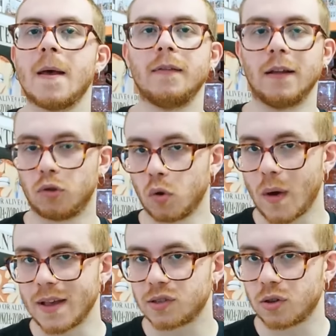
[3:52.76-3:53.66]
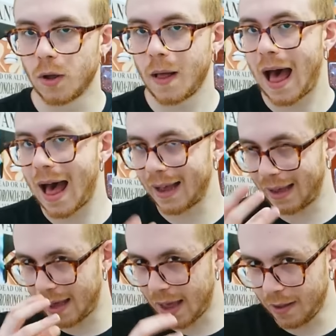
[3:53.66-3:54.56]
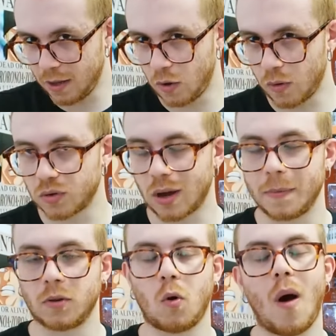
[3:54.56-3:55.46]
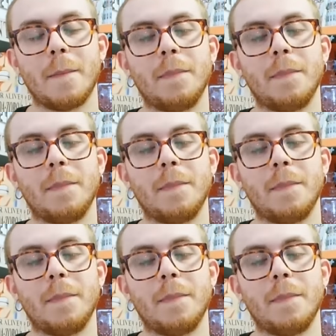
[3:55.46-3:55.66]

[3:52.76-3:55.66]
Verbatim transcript: Detto questo, anche in questo capitolo qua,